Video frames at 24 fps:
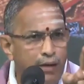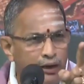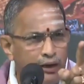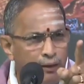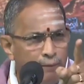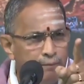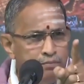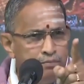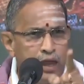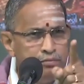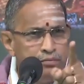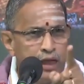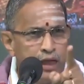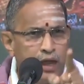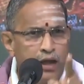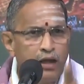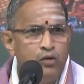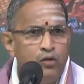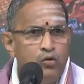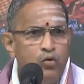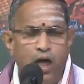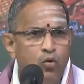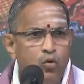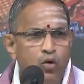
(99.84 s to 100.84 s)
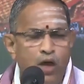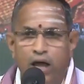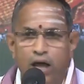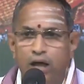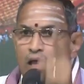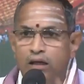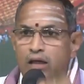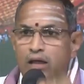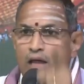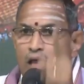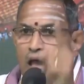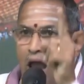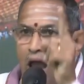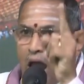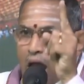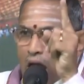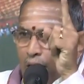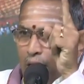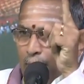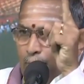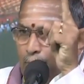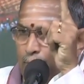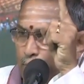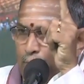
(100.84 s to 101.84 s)
మనందరం కూడా
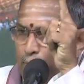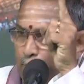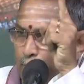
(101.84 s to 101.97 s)
ఆ